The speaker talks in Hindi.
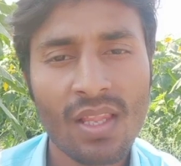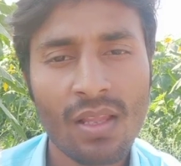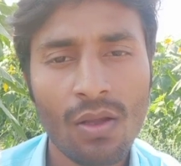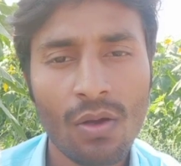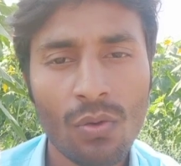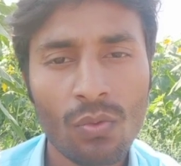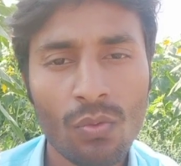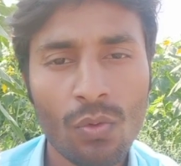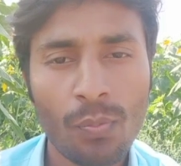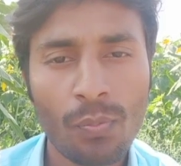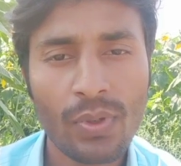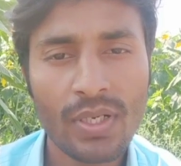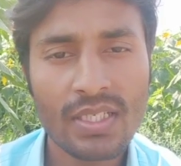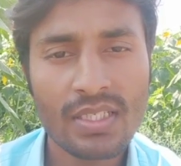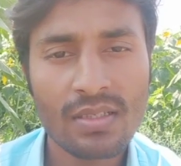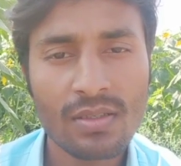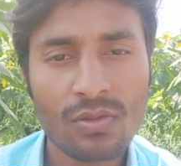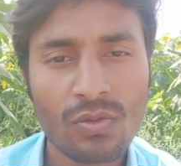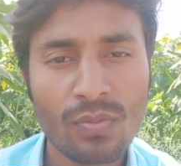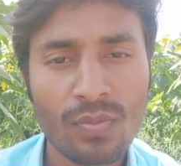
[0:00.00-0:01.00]
और वो
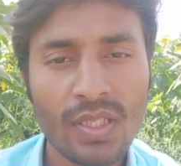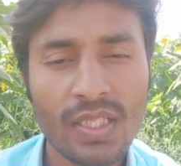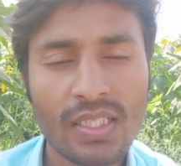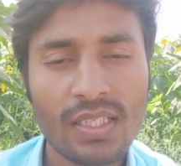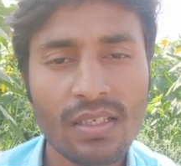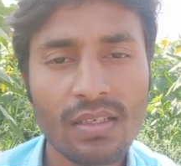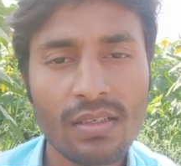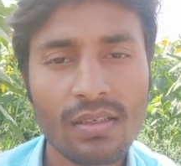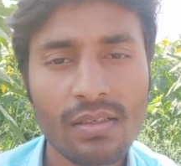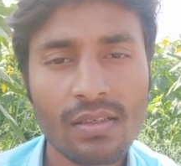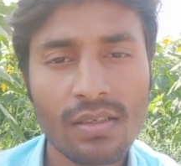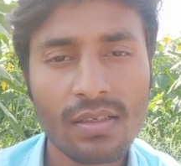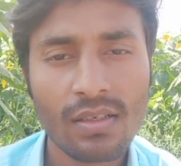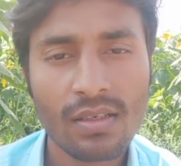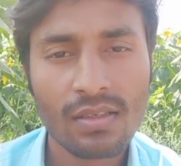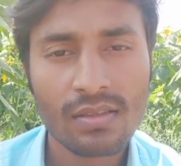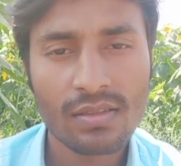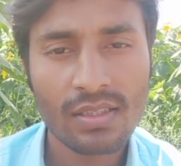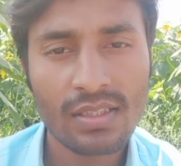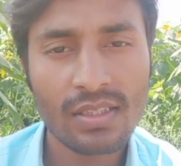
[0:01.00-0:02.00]
पैसे जो मिलते हैं
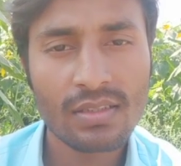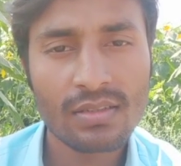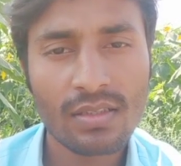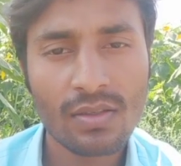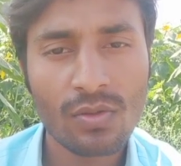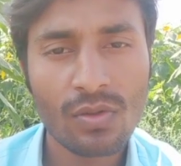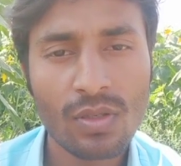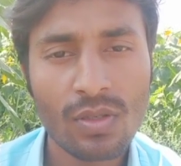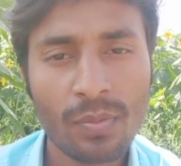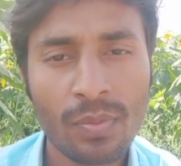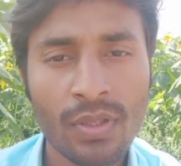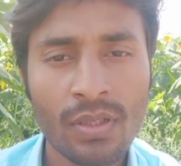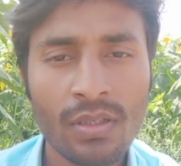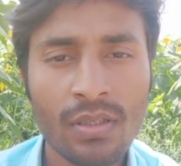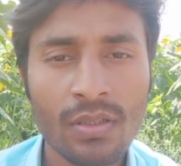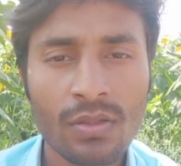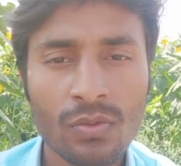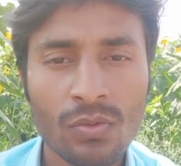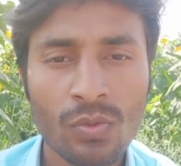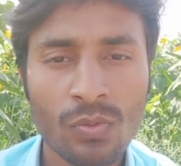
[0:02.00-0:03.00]
सही आंसर होने पर
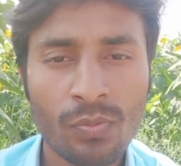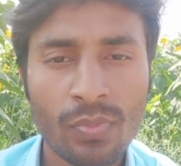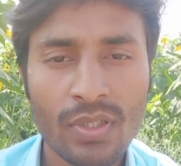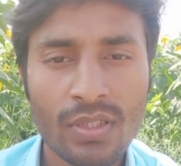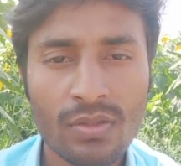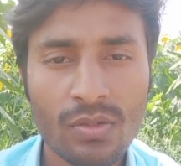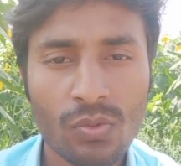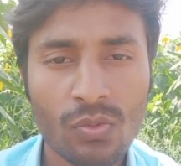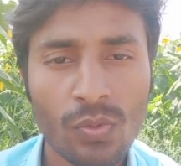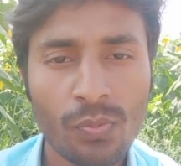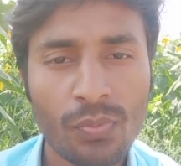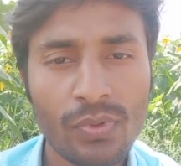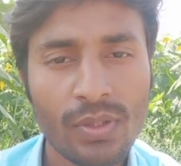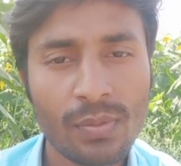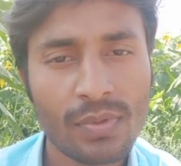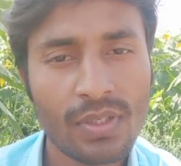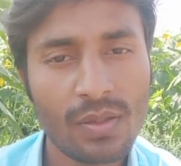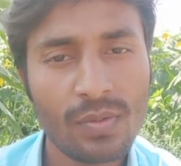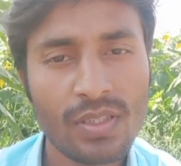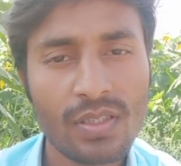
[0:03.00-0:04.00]
तो उन पैसों को पी
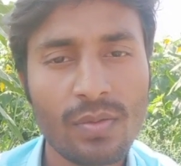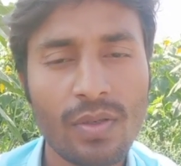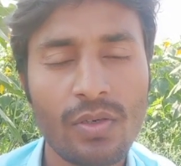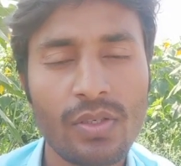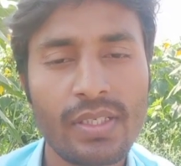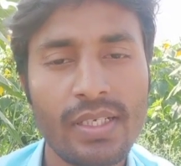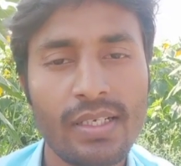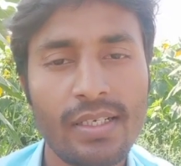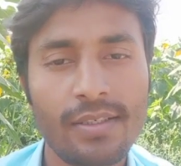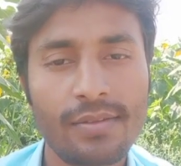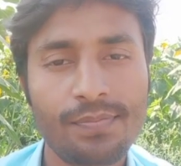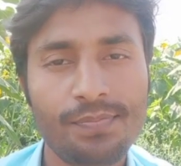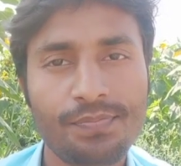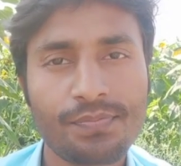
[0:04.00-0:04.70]
केयर में जमा हो जाएगा